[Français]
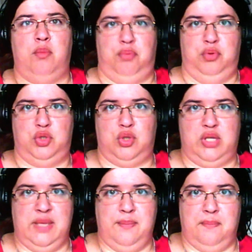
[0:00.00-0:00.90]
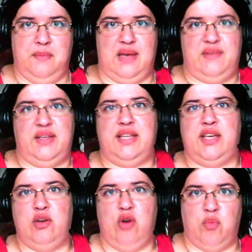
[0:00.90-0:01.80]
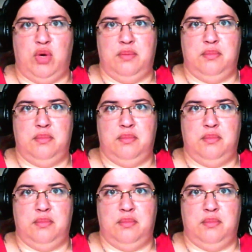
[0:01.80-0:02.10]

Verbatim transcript: plus jolie avec 10 kilos en moins.